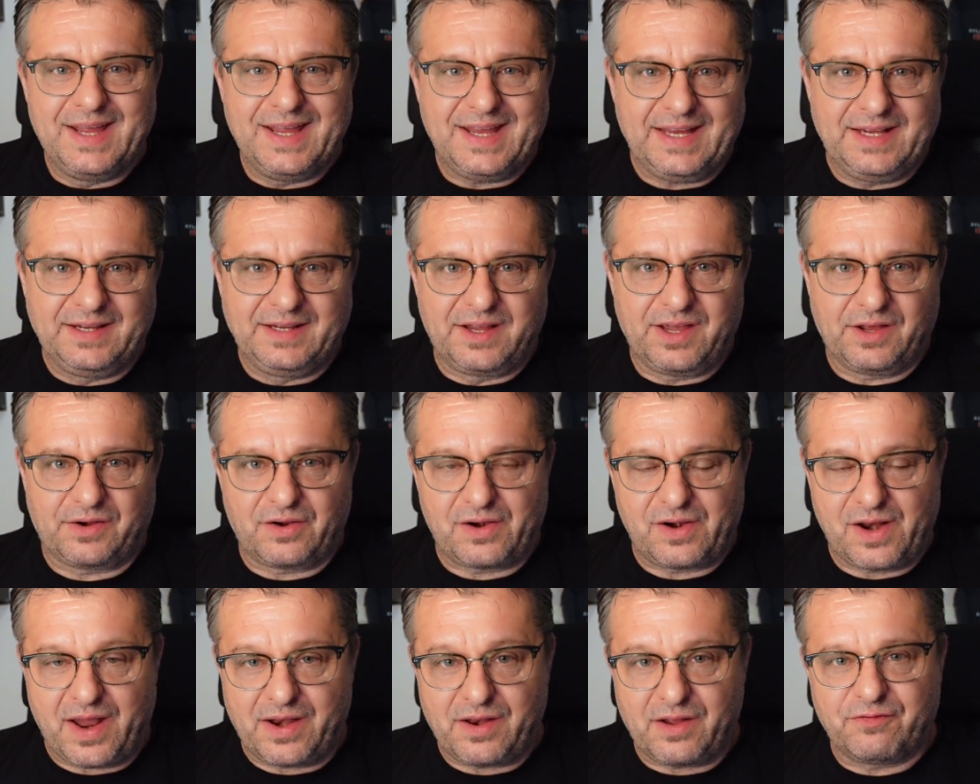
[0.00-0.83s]
in
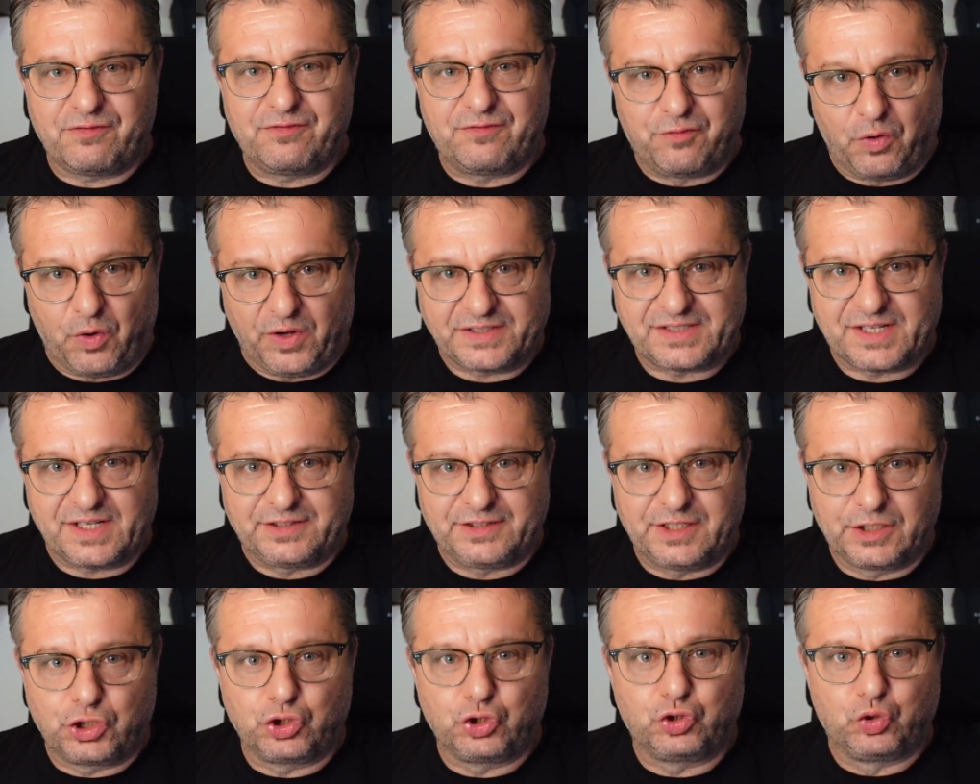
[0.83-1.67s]
Carolina
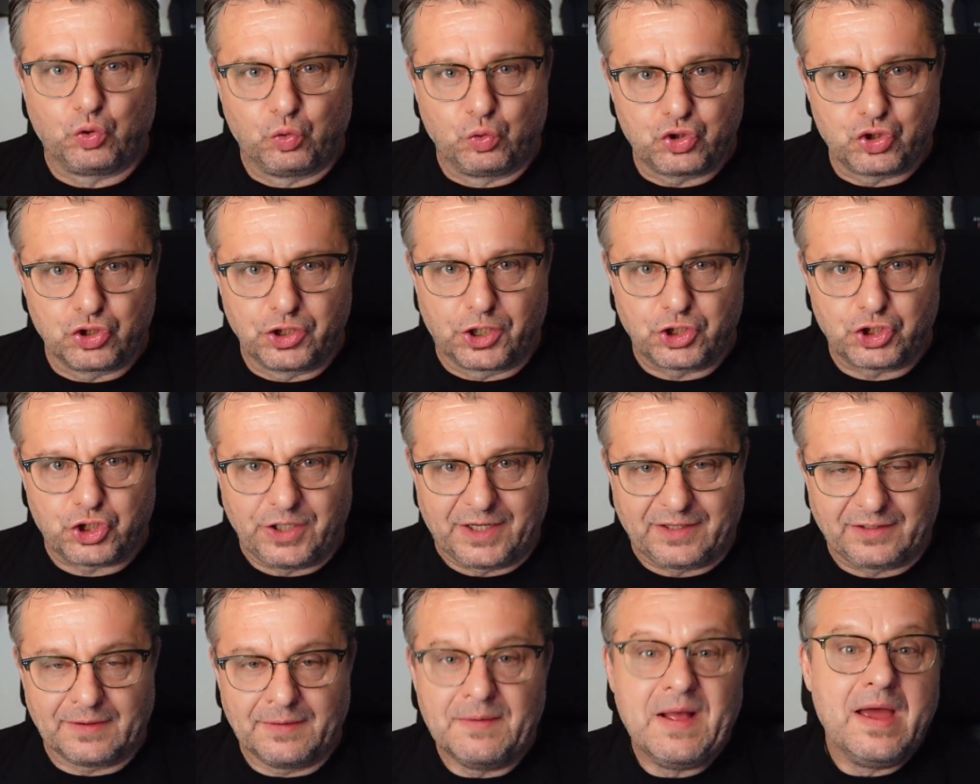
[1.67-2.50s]
vorzeitig duschen
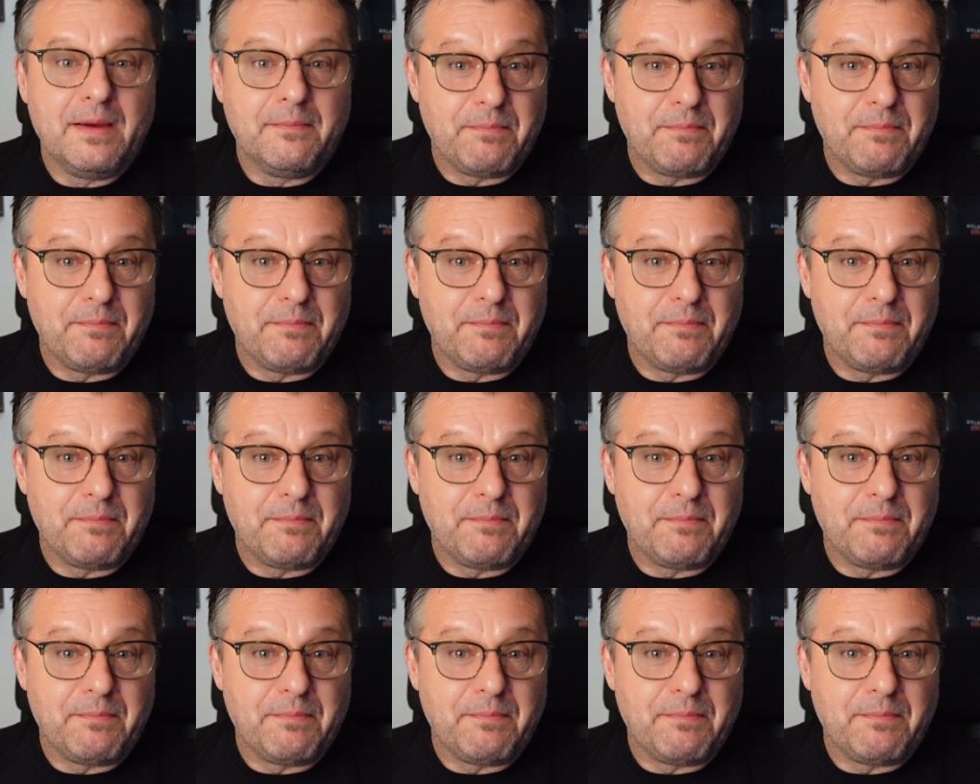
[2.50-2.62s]
geschickt.